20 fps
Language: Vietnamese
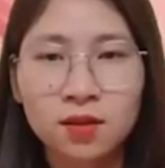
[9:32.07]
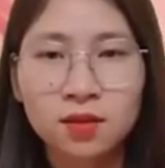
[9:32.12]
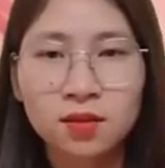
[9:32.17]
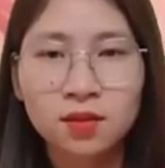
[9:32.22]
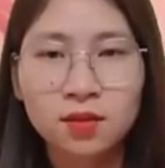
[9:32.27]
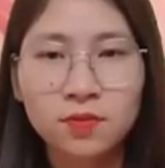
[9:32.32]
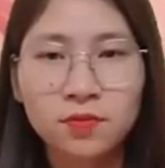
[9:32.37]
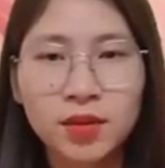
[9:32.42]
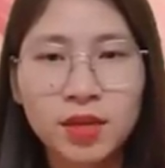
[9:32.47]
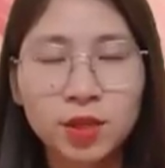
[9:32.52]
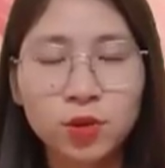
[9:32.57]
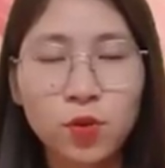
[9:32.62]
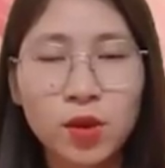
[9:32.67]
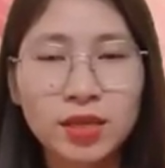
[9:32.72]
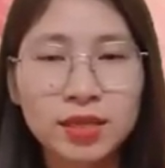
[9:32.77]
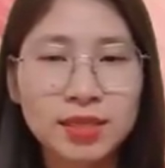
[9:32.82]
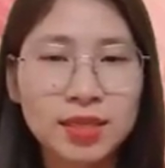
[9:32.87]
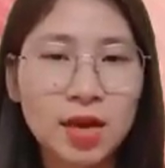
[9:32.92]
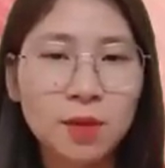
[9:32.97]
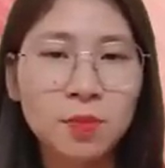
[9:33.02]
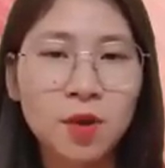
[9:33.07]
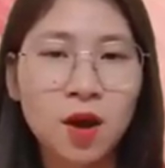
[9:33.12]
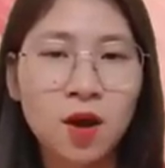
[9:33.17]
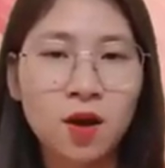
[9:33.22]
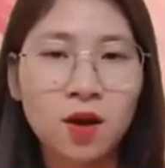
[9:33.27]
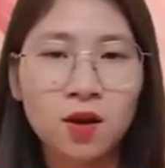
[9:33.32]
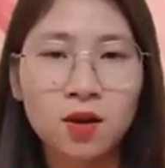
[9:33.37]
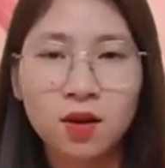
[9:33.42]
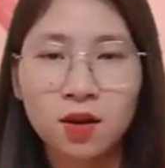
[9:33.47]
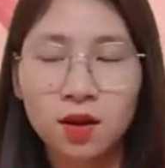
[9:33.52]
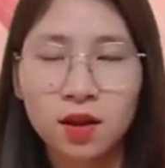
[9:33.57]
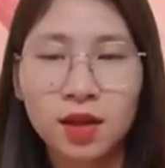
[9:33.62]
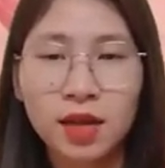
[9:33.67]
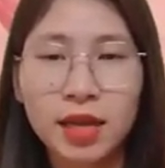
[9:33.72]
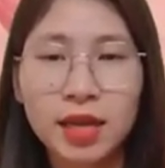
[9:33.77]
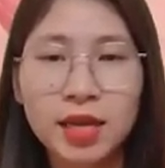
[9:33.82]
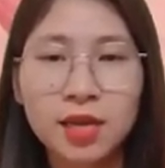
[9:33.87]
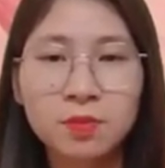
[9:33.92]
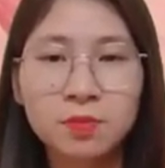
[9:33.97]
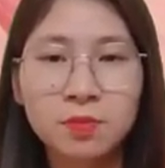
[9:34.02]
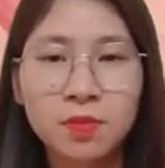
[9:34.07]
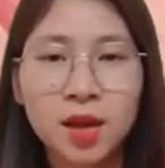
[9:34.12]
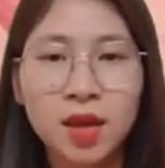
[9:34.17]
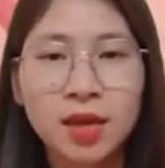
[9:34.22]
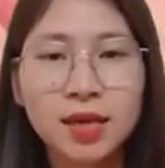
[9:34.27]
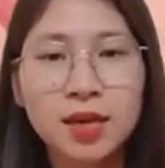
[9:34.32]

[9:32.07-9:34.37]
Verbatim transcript: Tử vi tuổi Giáp Ngọ, Kim,